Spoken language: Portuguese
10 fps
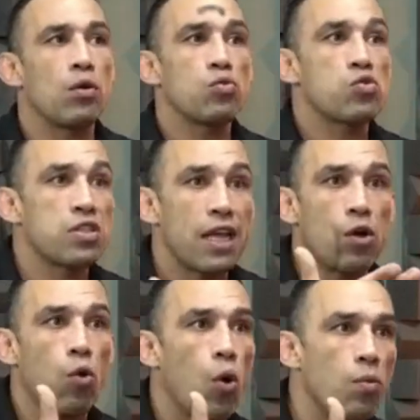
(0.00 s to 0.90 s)
mas não
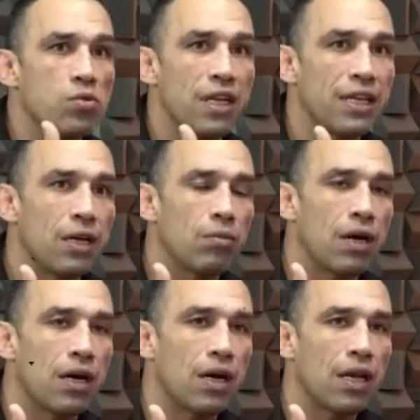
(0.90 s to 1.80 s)
sei como seria
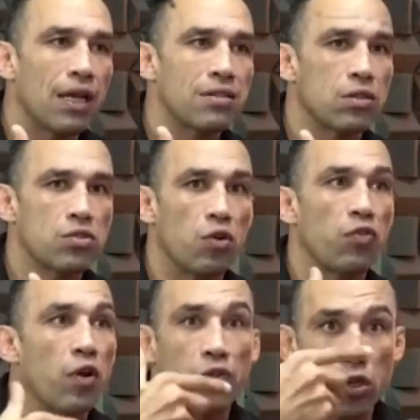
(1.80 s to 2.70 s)
uma relação, se eu
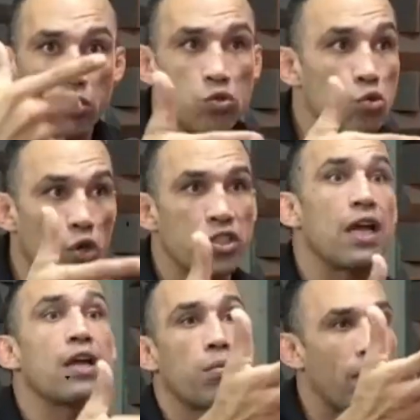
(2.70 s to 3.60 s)
ver o John Jones hoje,
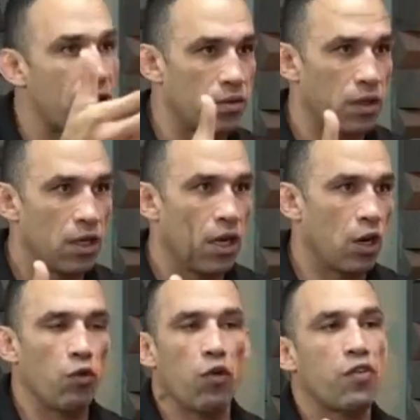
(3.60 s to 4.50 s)
aí, como é que eu...
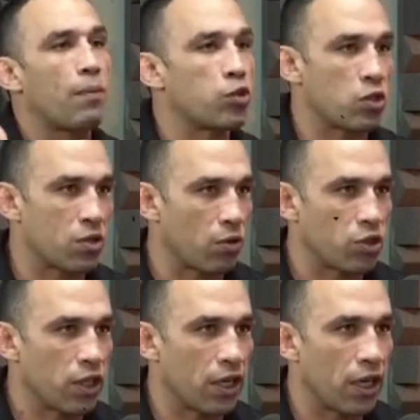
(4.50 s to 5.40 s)
Eu não vou ficar puxando o
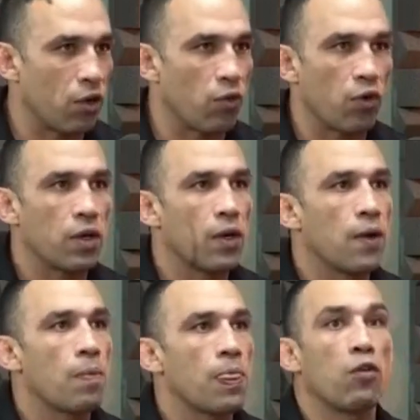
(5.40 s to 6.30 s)
saco de ninguém. Isso não vou, aí.
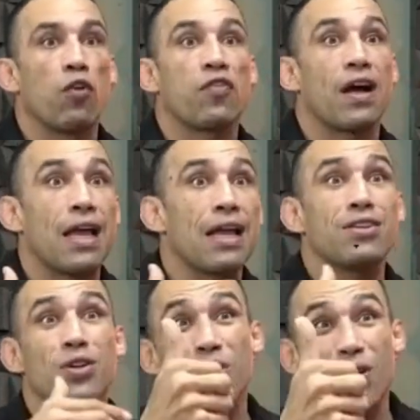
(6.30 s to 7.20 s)
Mano. Não vou ficar, e aí,
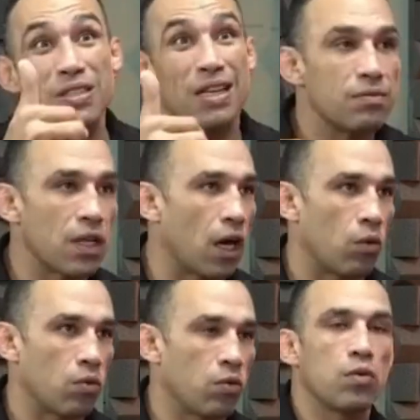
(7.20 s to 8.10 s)
John Jones?
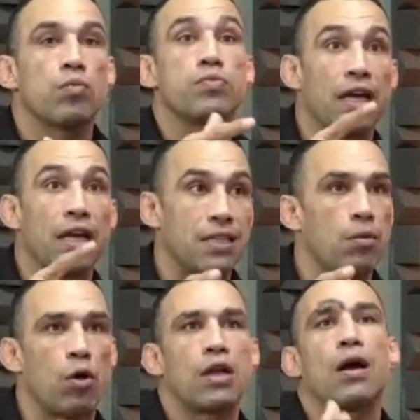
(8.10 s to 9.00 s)
Não. E aí, se
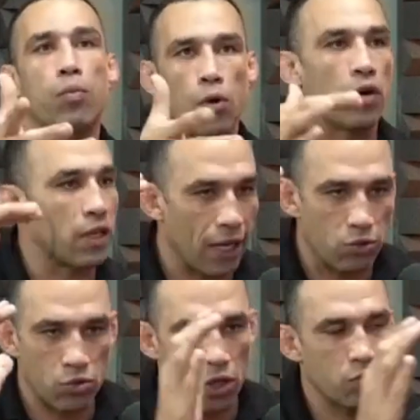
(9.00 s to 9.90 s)
ele me olhar, pô, e
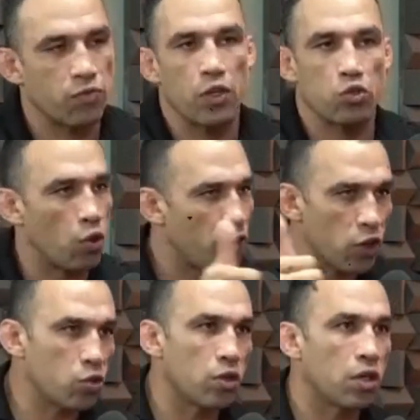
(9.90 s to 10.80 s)
aí, beleza, nossos, beleza. fechou,
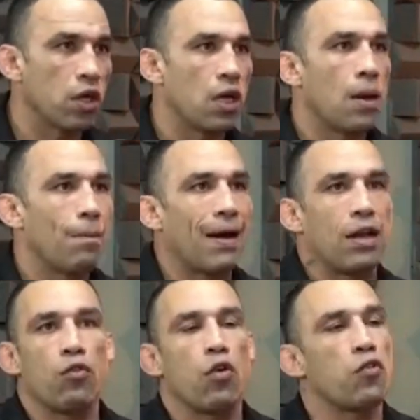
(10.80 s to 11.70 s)
fechou.
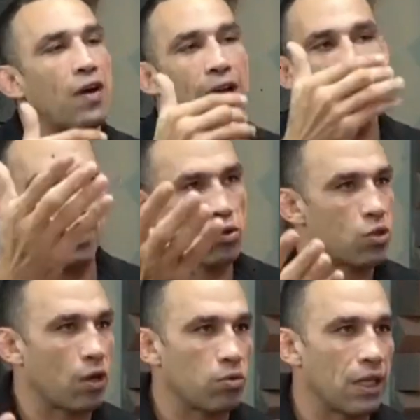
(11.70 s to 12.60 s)
Mas não vou ficar lambendo
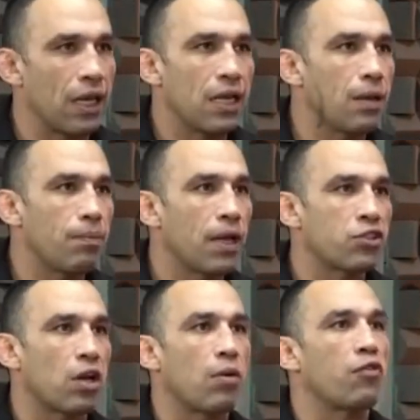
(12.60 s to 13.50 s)
o saco dele
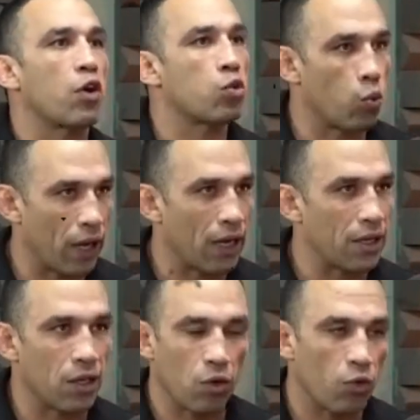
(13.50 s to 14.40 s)
para tirar uma foto com
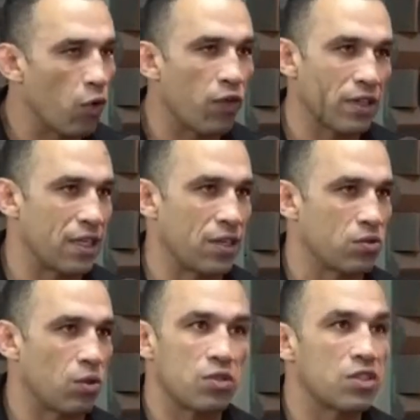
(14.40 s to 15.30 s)
ele. Não vou fazer
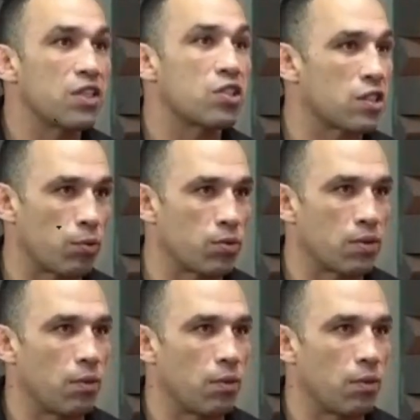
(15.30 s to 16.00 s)
isso. Não existe essa